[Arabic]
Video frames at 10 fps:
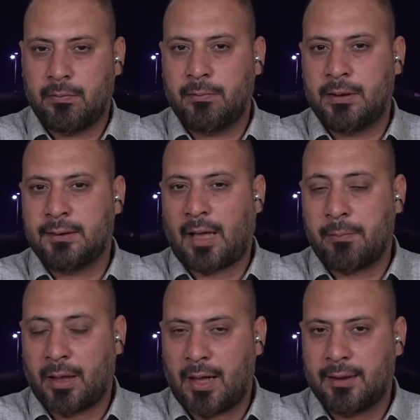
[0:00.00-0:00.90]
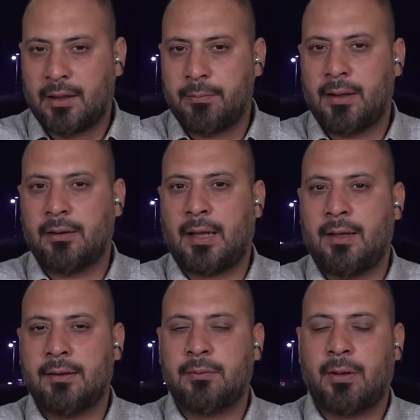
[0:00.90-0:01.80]
من سابقاتها على
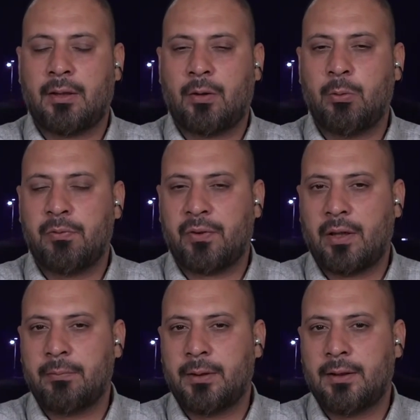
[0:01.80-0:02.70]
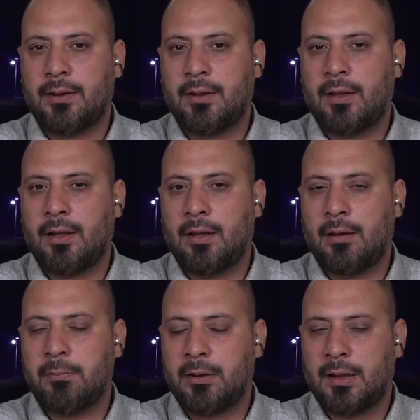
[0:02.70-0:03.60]
اعتبار وفره
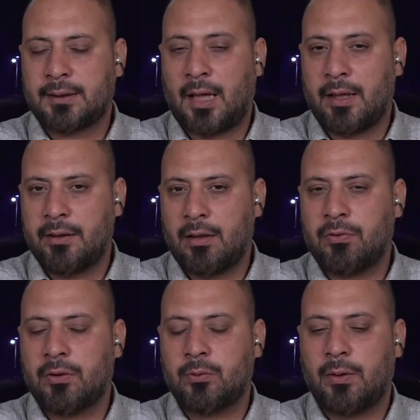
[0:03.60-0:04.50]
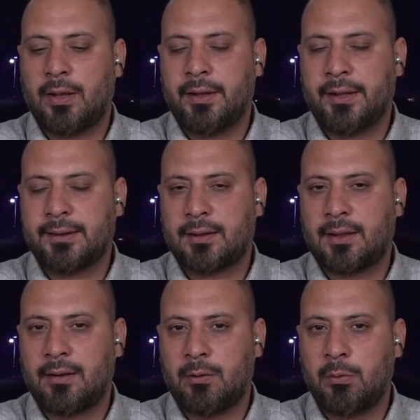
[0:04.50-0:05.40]
آه، باسعار النفط وانعكست
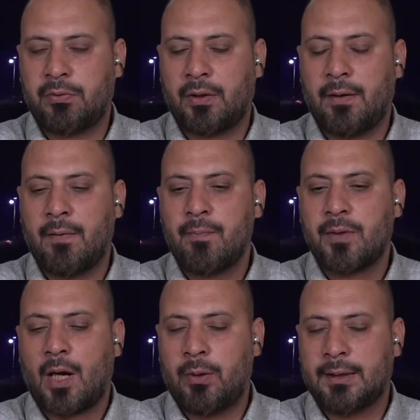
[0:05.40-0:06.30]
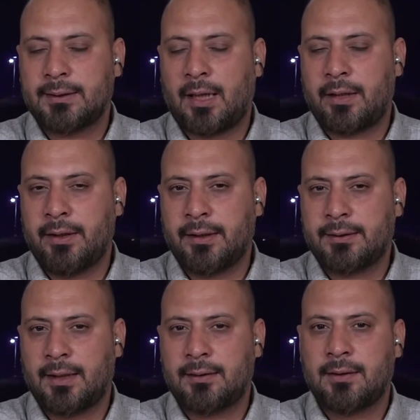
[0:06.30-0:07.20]
هذه الوفره او الاسعار
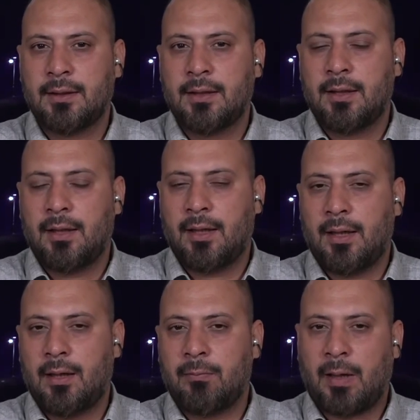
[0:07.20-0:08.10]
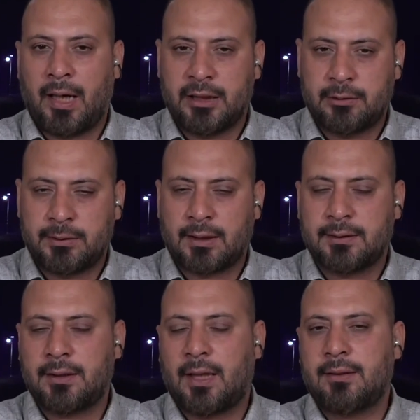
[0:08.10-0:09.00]
انعكست آه، مع حجم
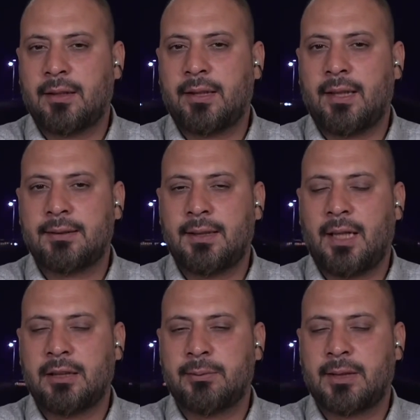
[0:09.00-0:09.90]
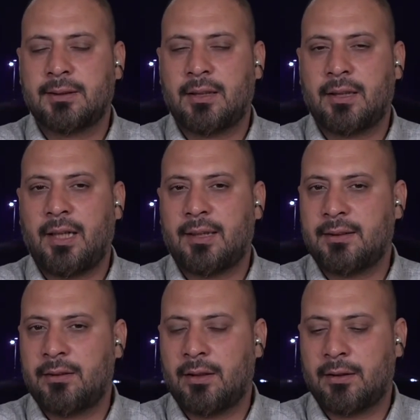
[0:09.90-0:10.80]
التصديرات القياسيه، حجم التصدير
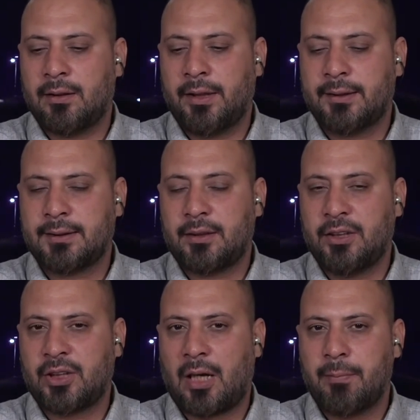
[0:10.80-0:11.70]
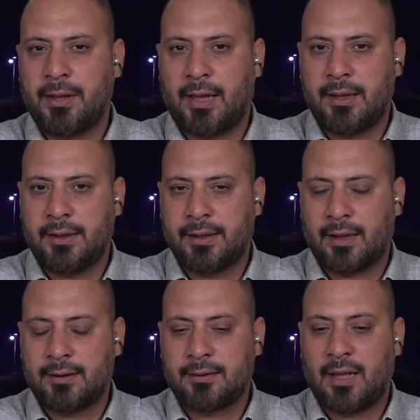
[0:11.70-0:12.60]
القياسي انعكست ايجابا على
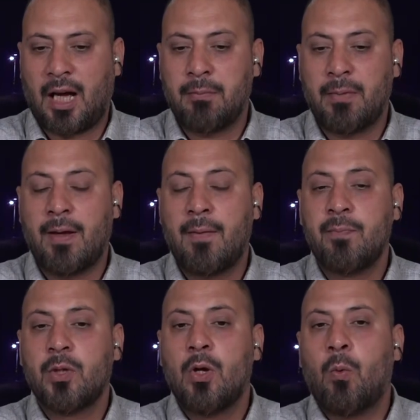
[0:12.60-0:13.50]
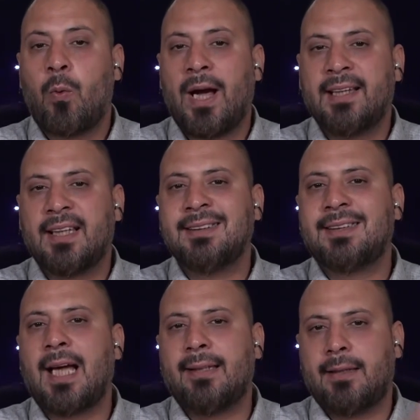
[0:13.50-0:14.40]
الايرادات العامه وايضا
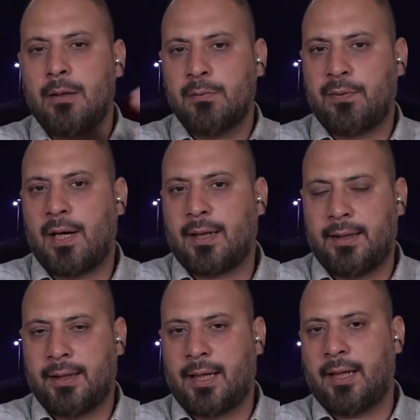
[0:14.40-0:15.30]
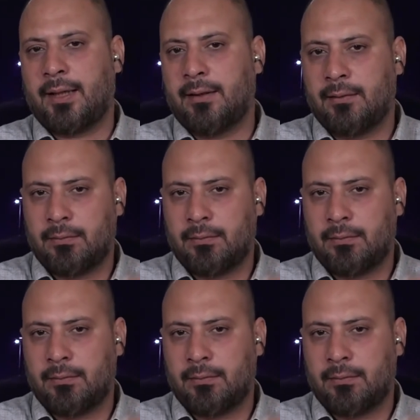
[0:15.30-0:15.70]
زاد الانفاق العراقي